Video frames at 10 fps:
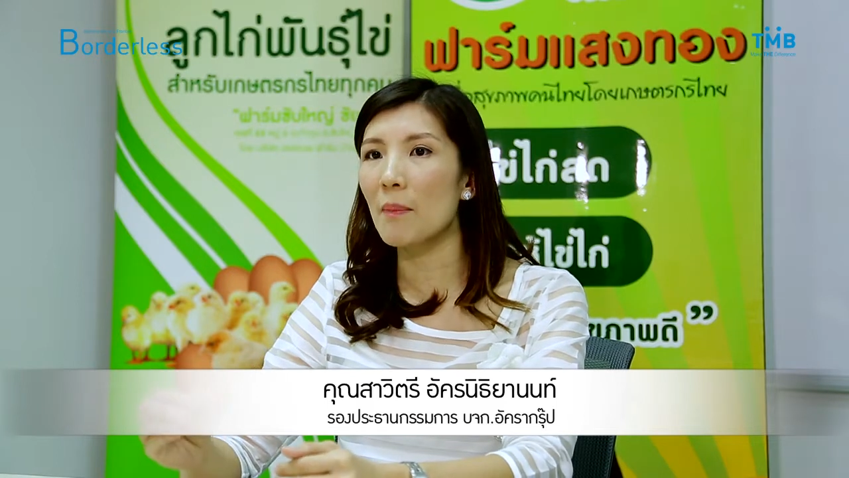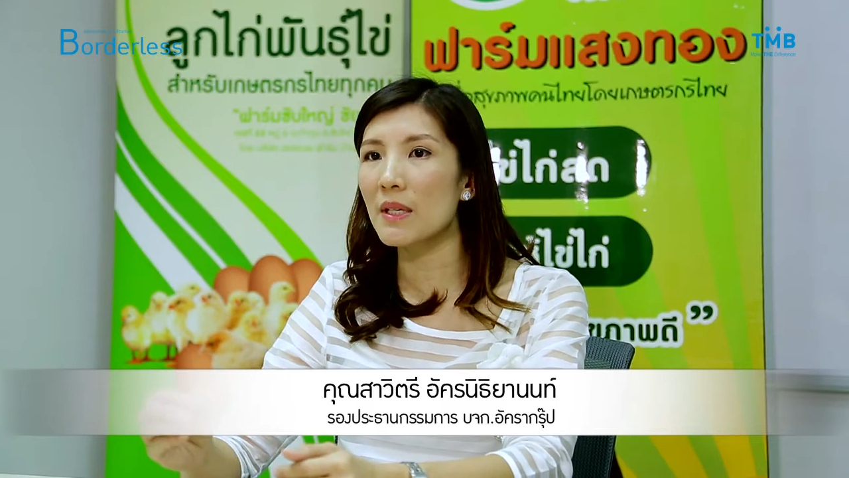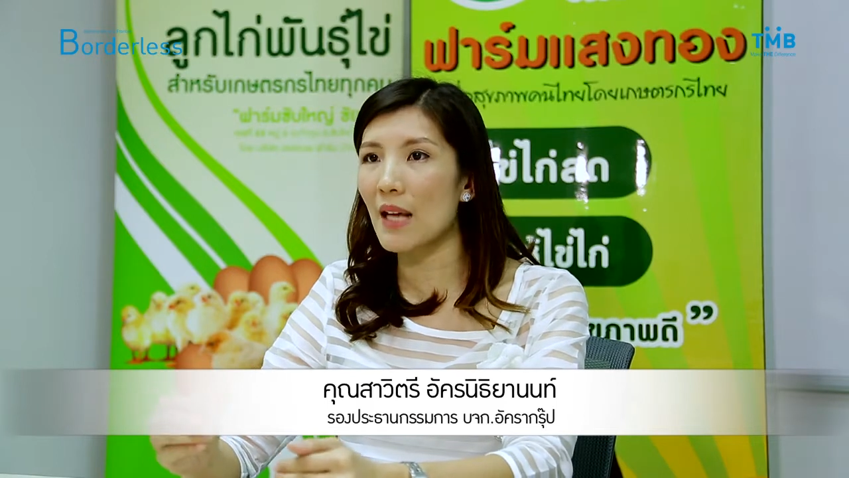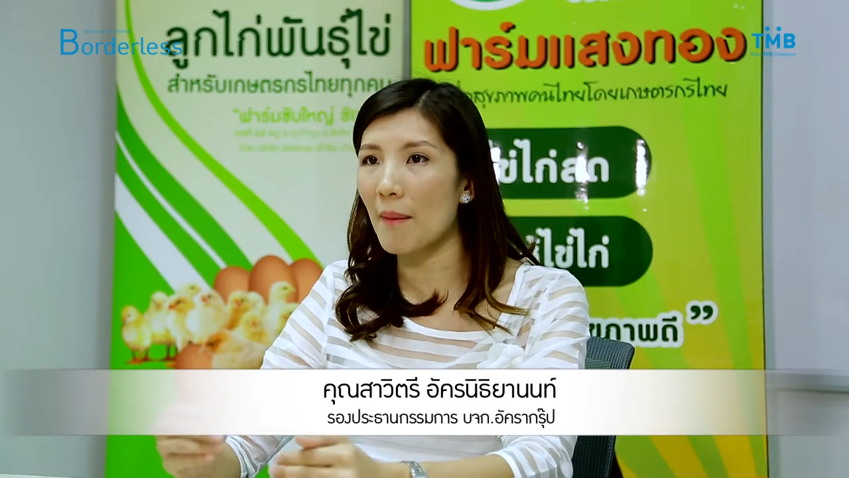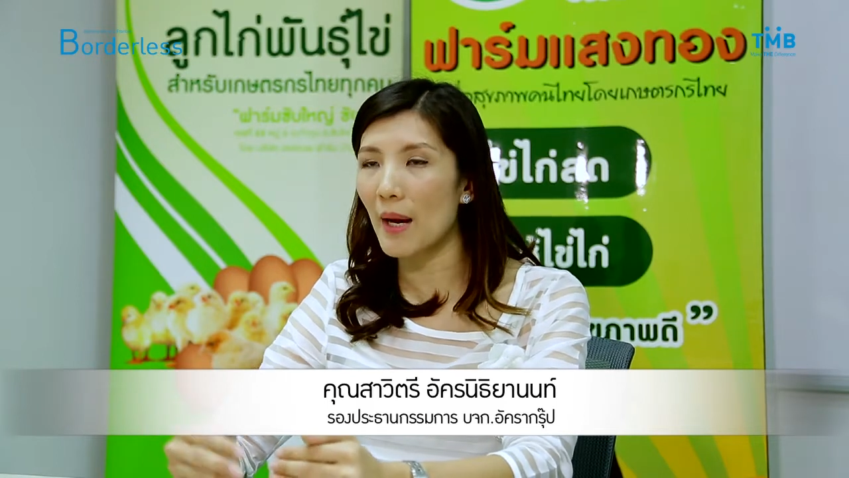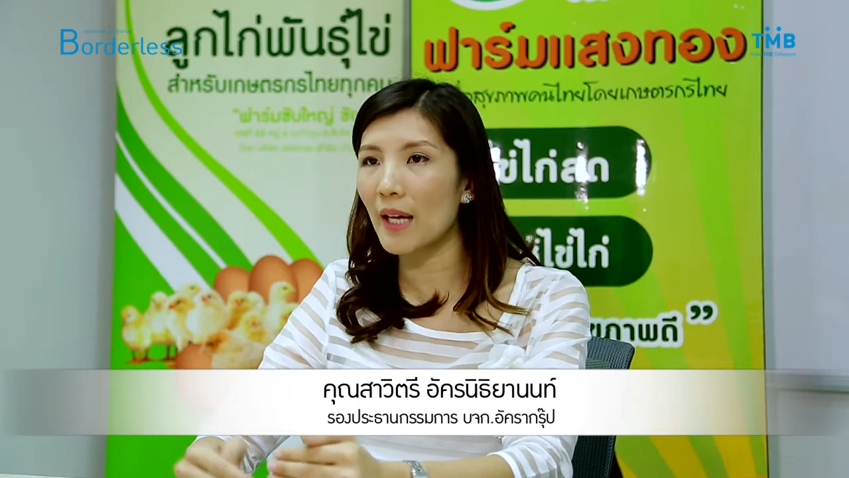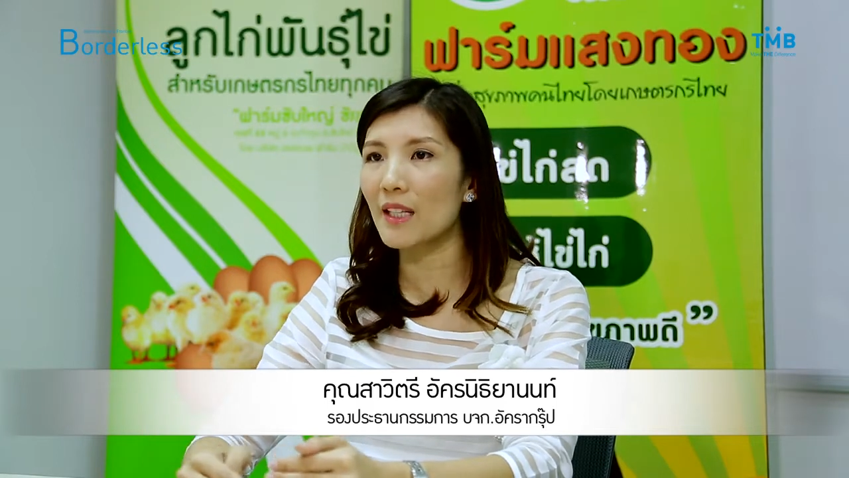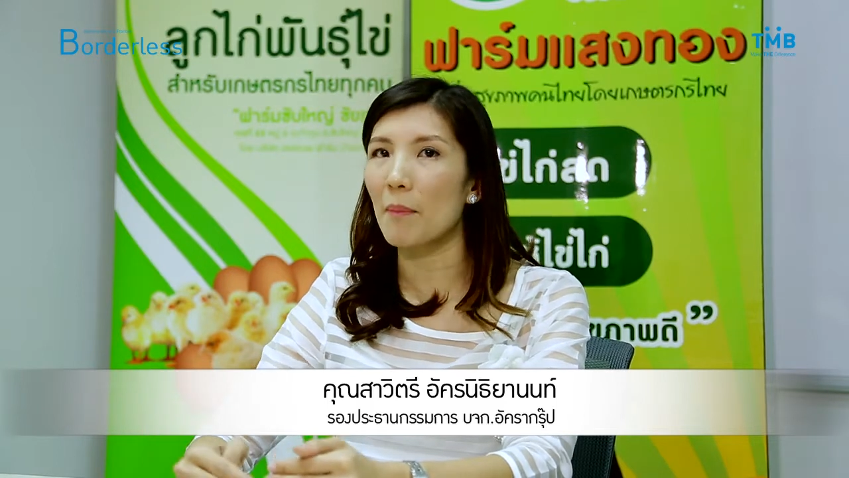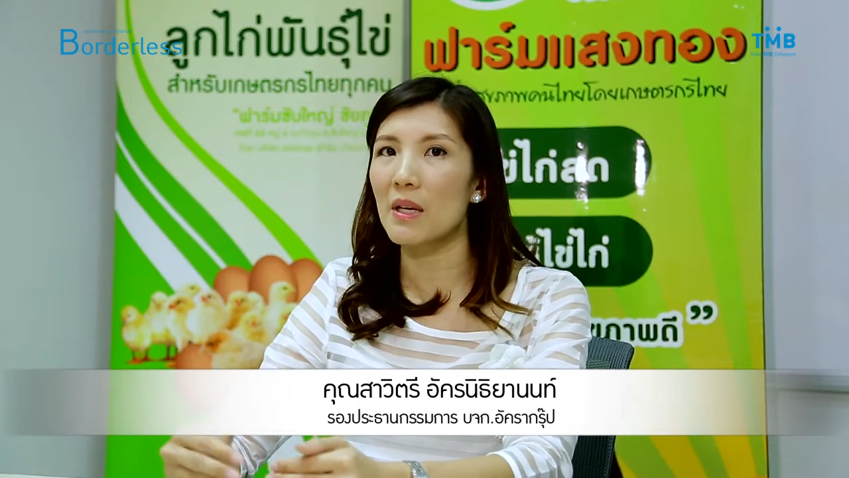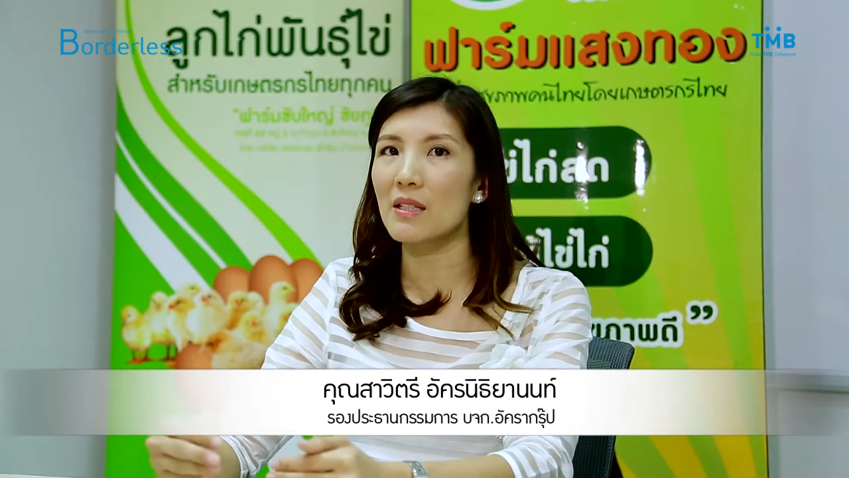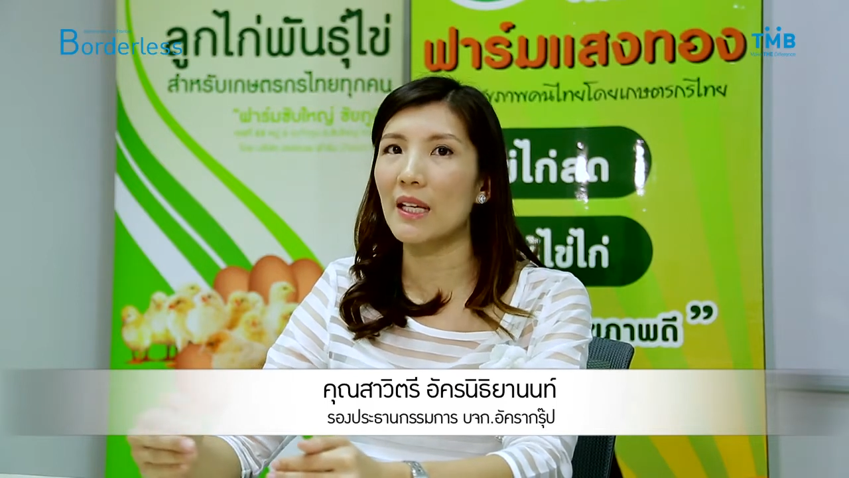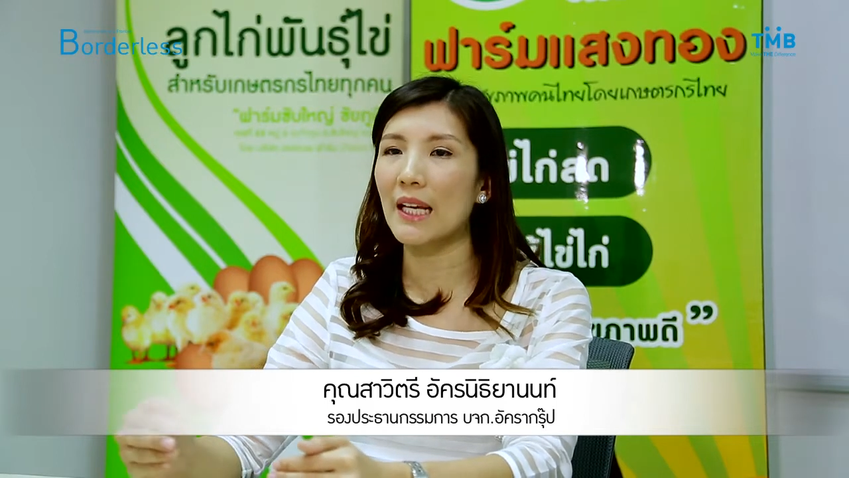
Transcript: วมันสามารถกลับมาใช้